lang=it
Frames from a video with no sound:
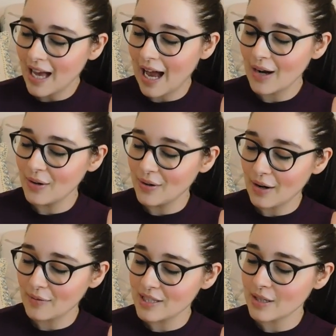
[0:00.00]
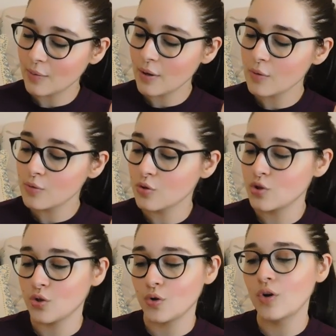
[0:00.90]
allora questa qui è gusto
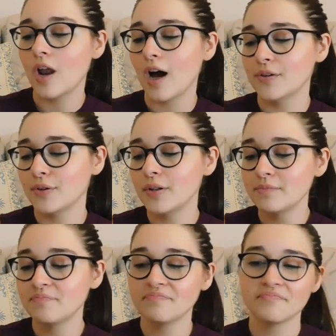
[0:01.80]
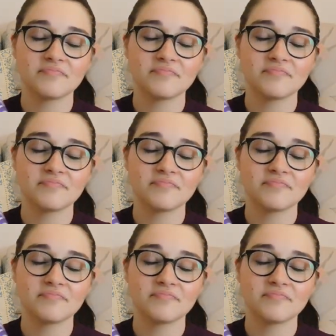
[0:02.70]
cioccolato